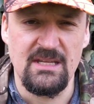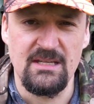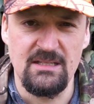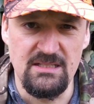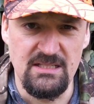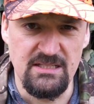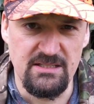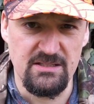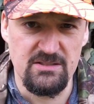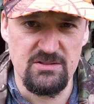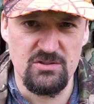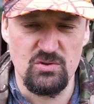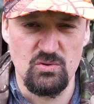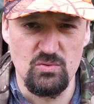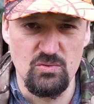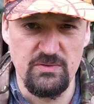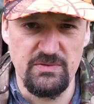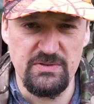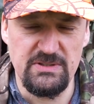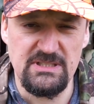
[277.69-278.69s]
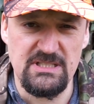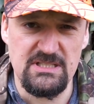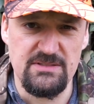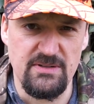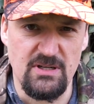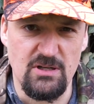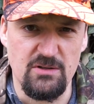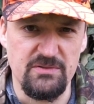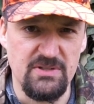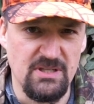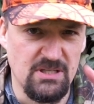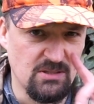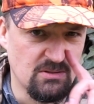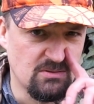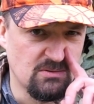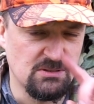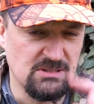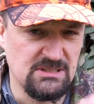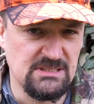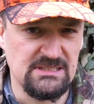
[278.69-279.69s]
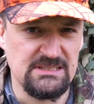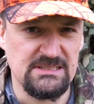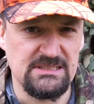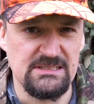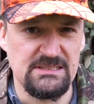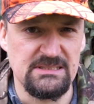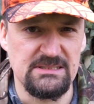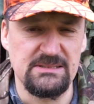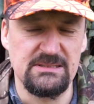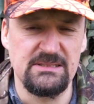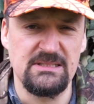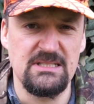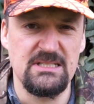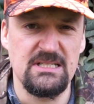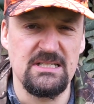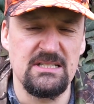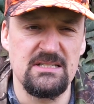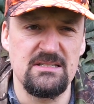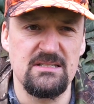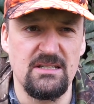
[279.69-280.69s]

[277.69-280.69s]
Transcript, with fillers: Niedrigste Stufe, das war auf der Kirrung, äh, die ihr hier